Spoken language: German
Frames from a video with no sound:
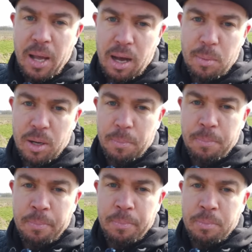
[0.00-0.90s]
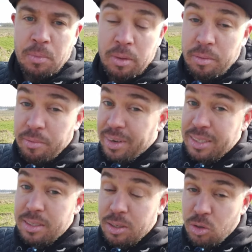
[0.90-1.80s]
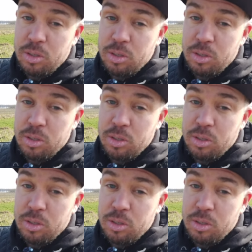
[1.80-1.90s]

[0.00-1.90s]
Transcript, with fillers: aber was